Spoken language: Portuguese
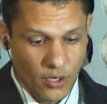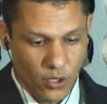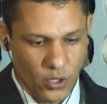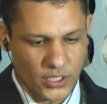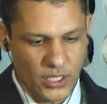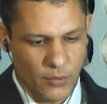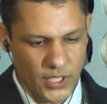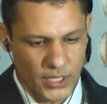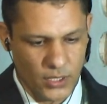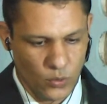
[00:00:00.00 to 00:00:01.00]
lotamos
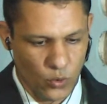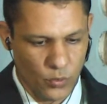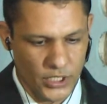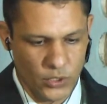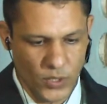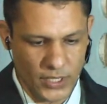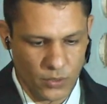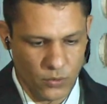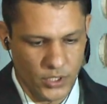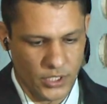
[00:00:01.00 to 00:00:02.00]
esse clube de
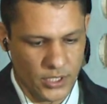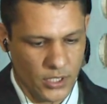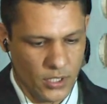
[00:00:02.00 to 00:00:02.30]
doações.